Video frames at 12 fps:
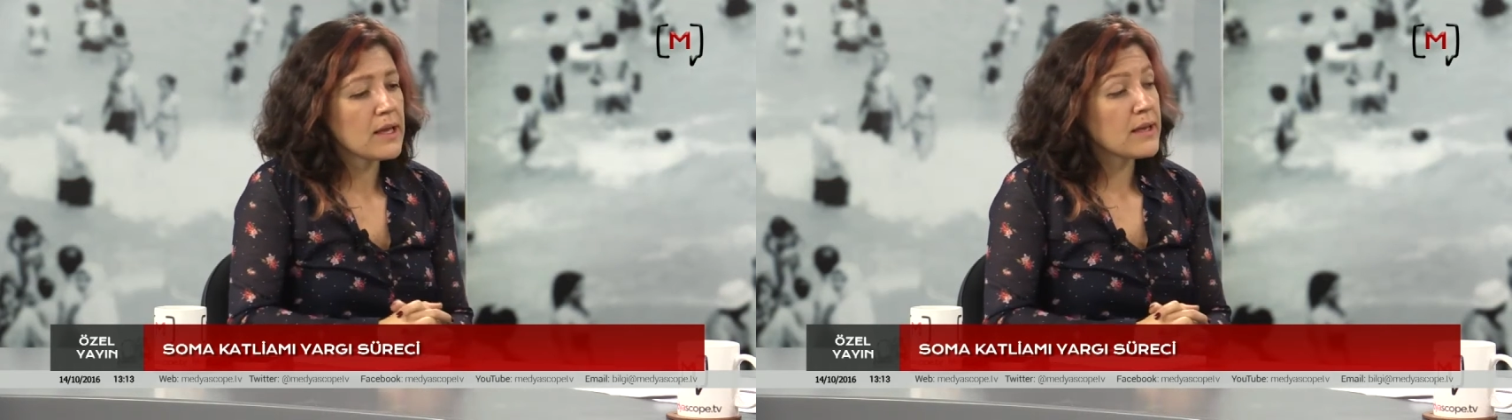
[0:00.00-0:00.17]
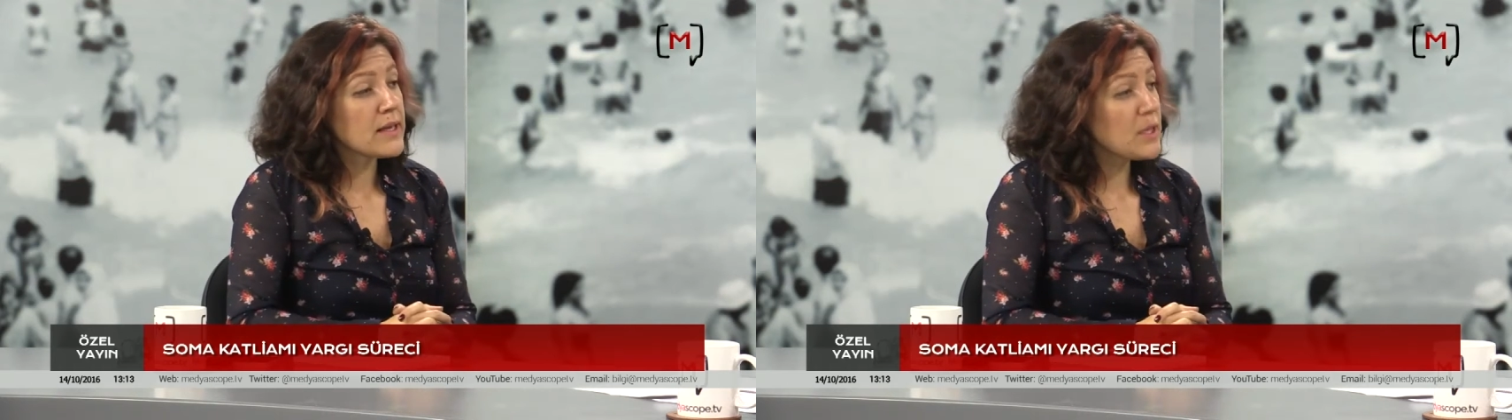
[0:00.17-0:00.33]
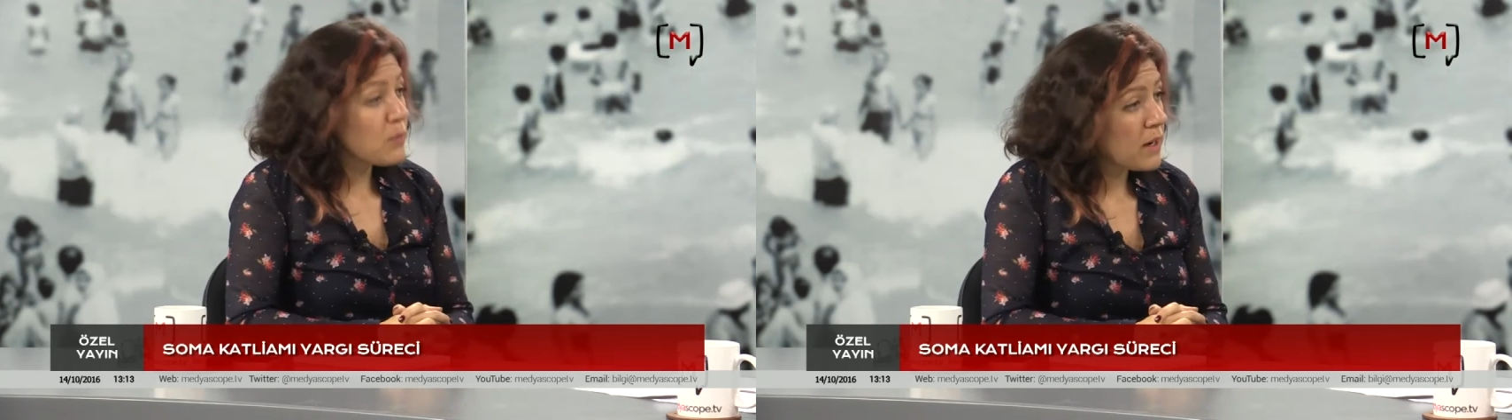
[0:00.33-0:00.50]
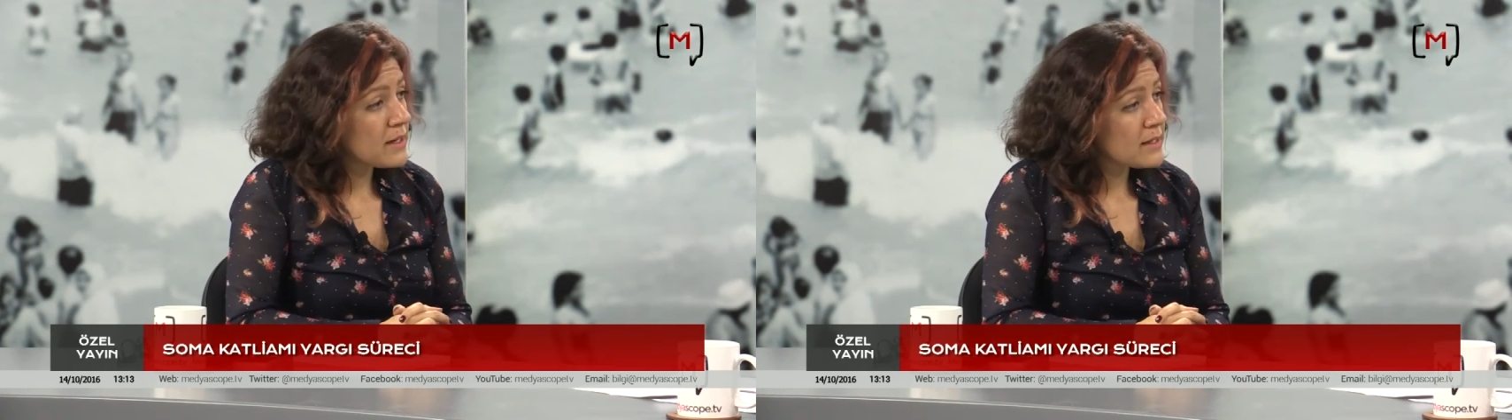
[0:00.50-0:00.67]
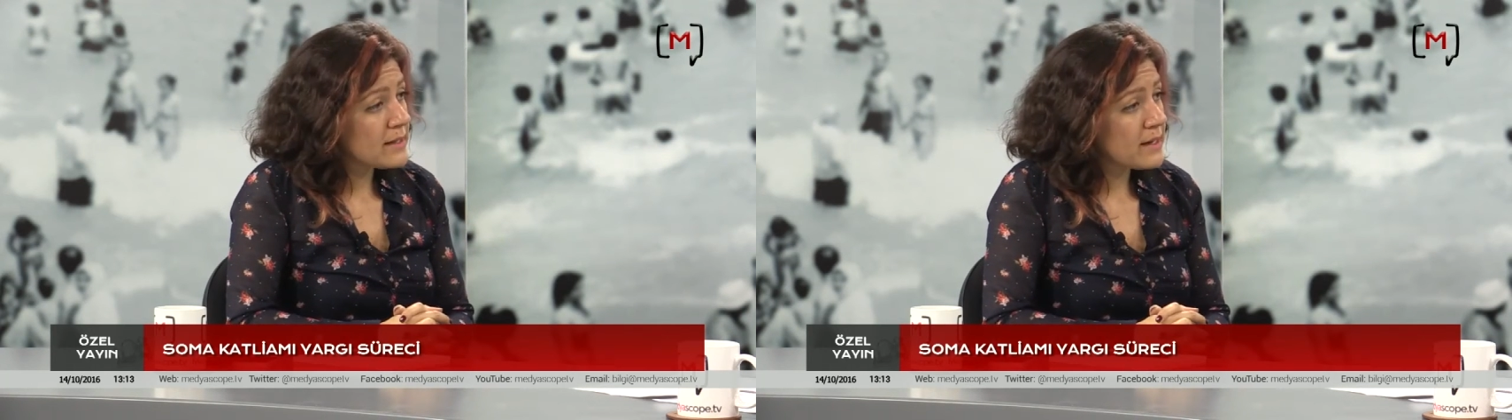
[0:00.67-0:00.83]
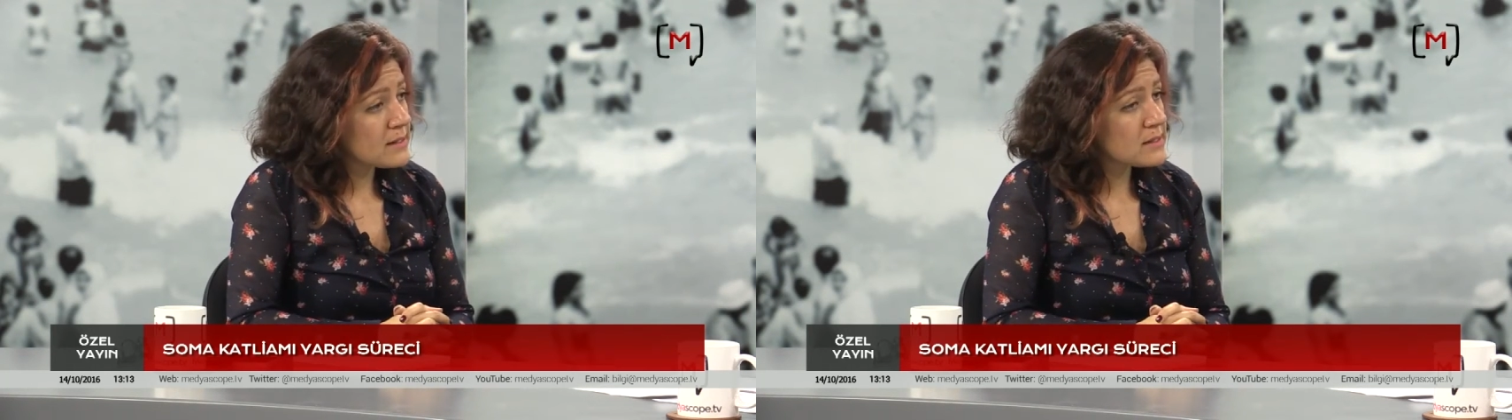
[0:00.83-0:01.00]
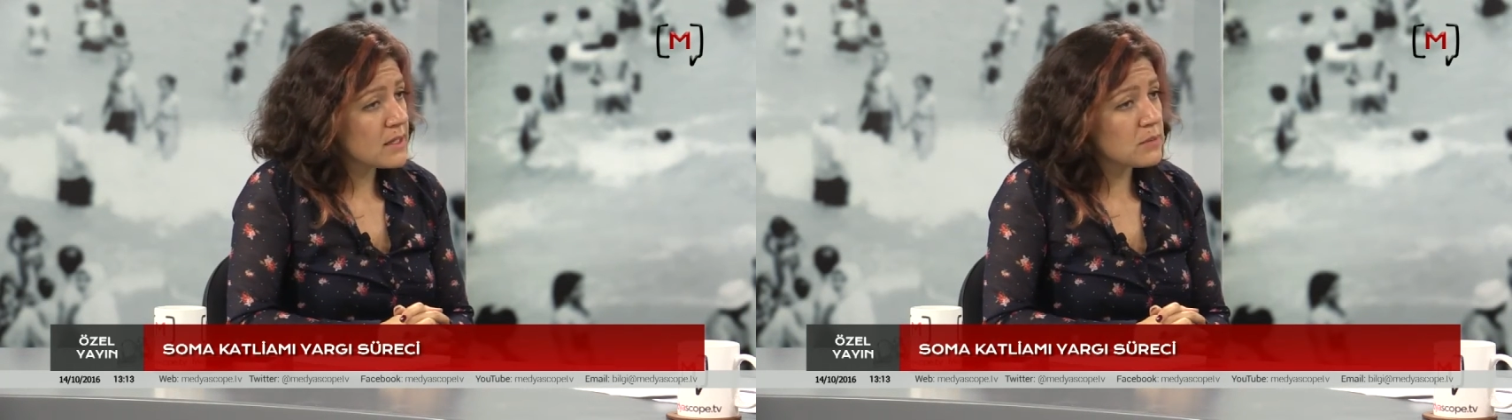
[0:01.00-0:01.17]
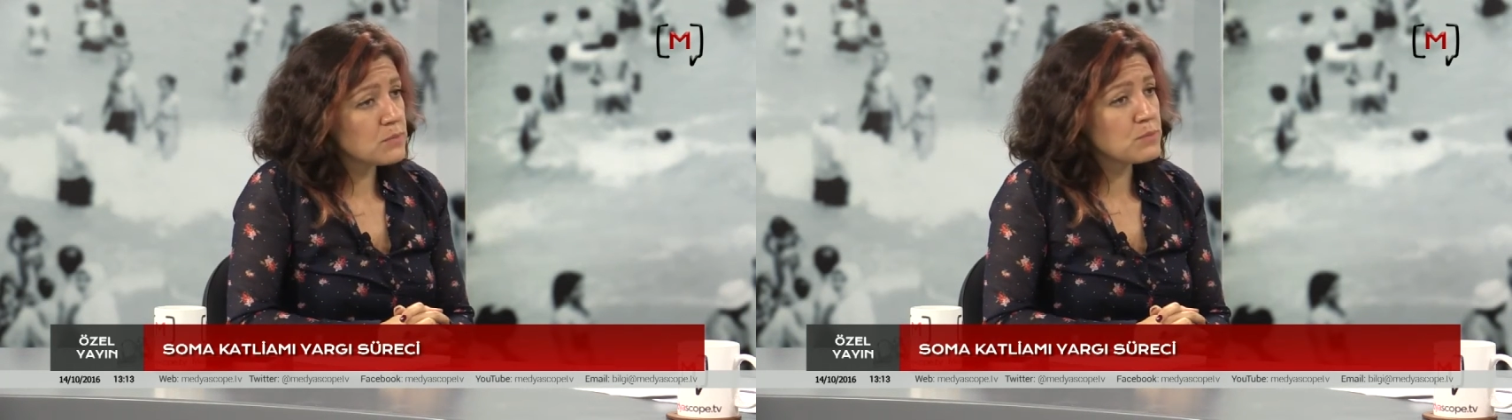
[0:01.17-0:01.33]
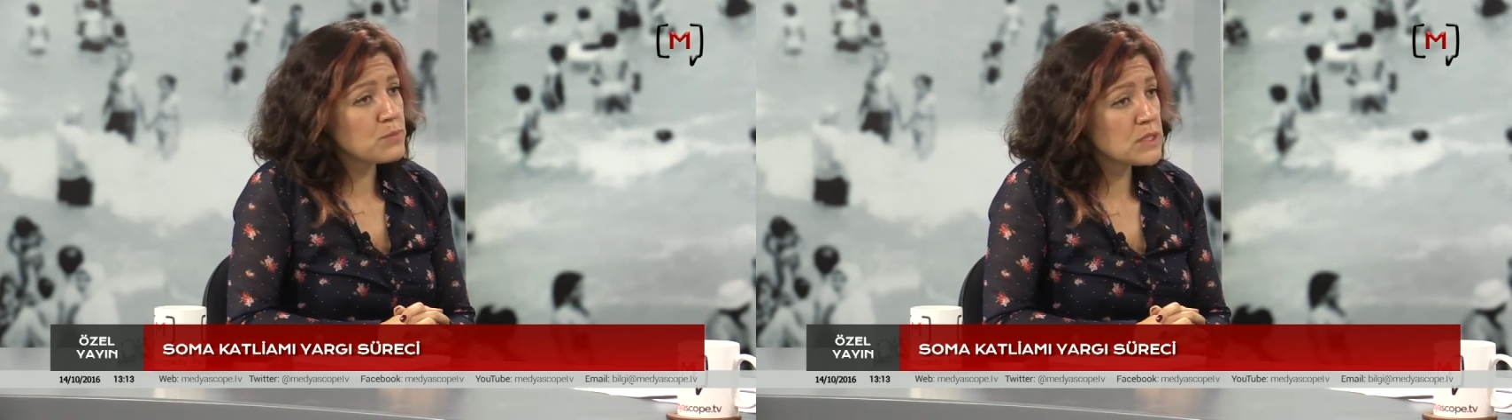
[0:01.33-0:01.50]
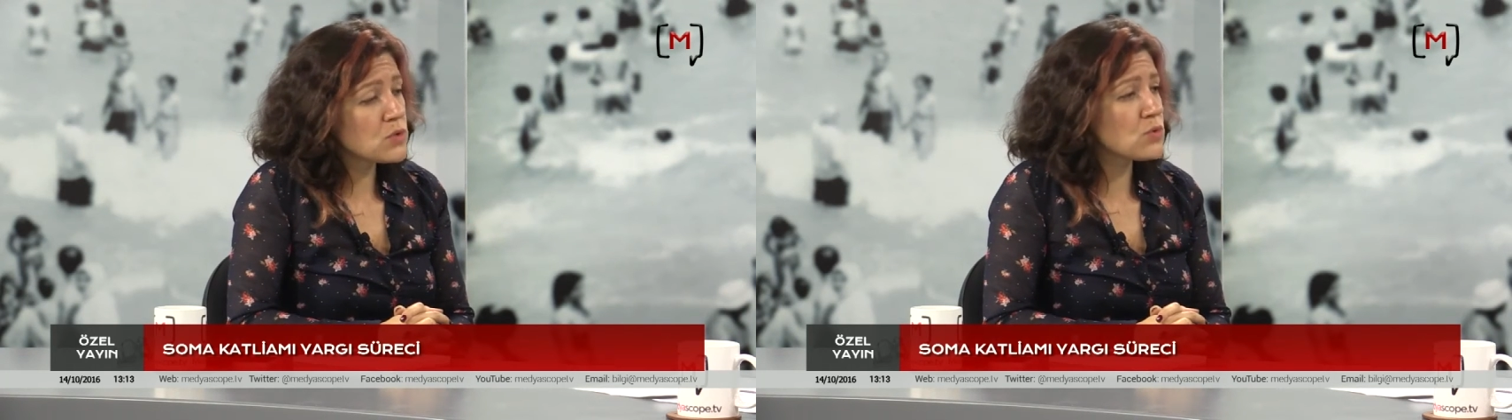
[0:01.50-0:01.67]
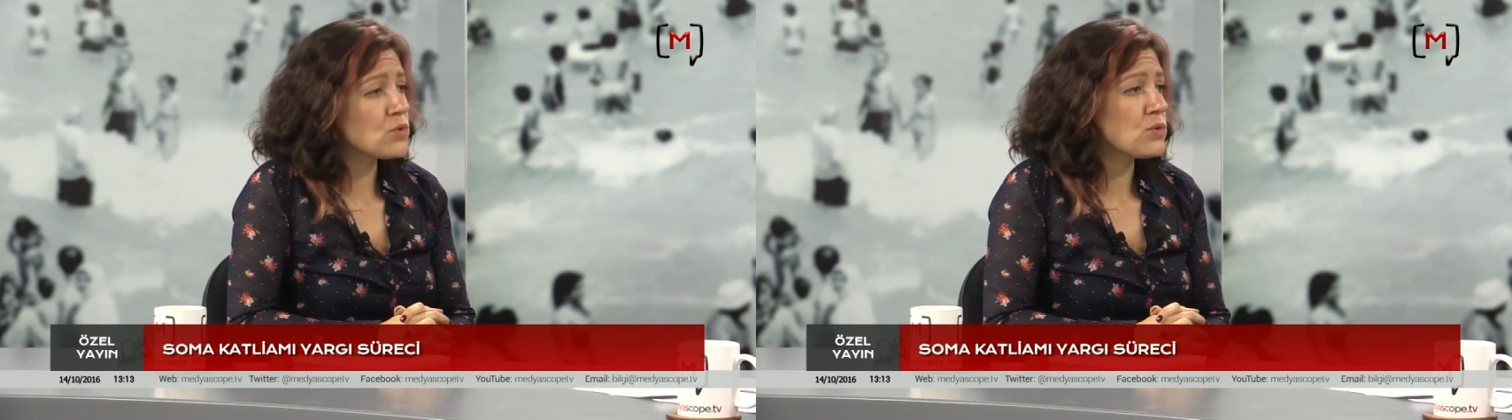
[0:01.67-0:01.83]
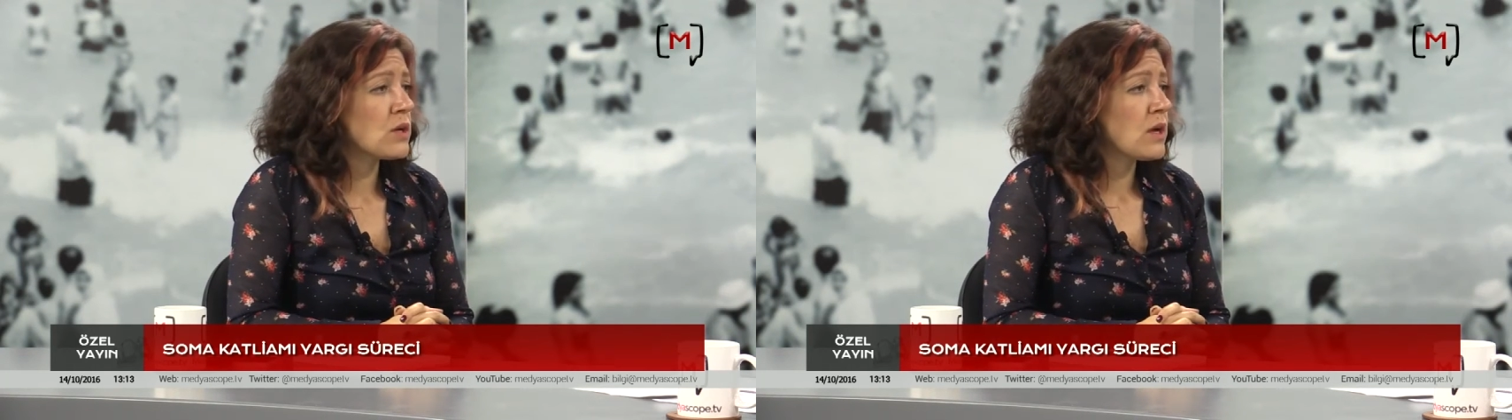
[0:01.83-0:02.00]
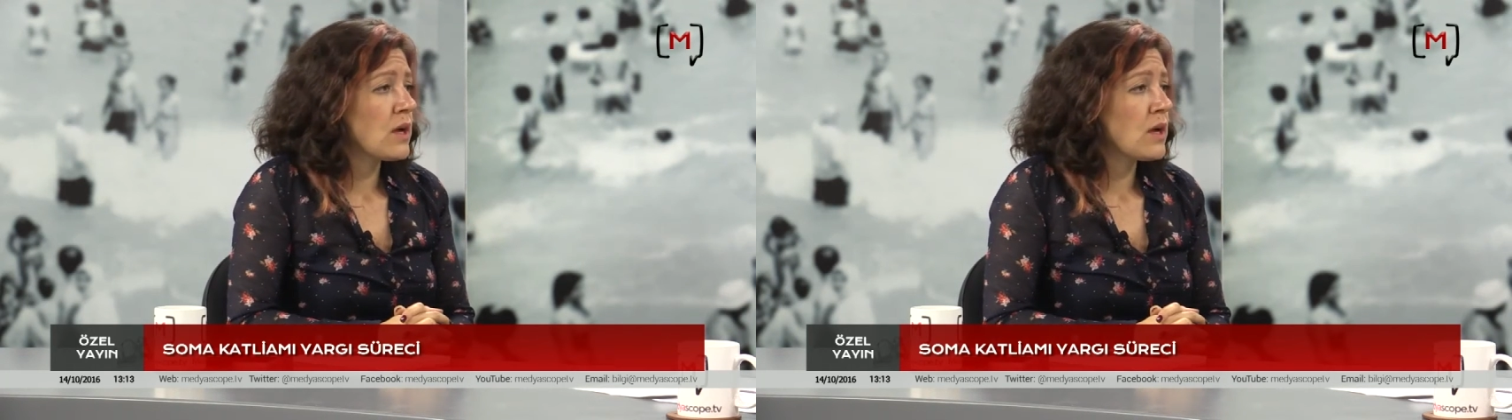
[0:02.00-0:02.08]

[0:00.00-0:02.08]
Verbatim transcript: ihmal edersem bir gün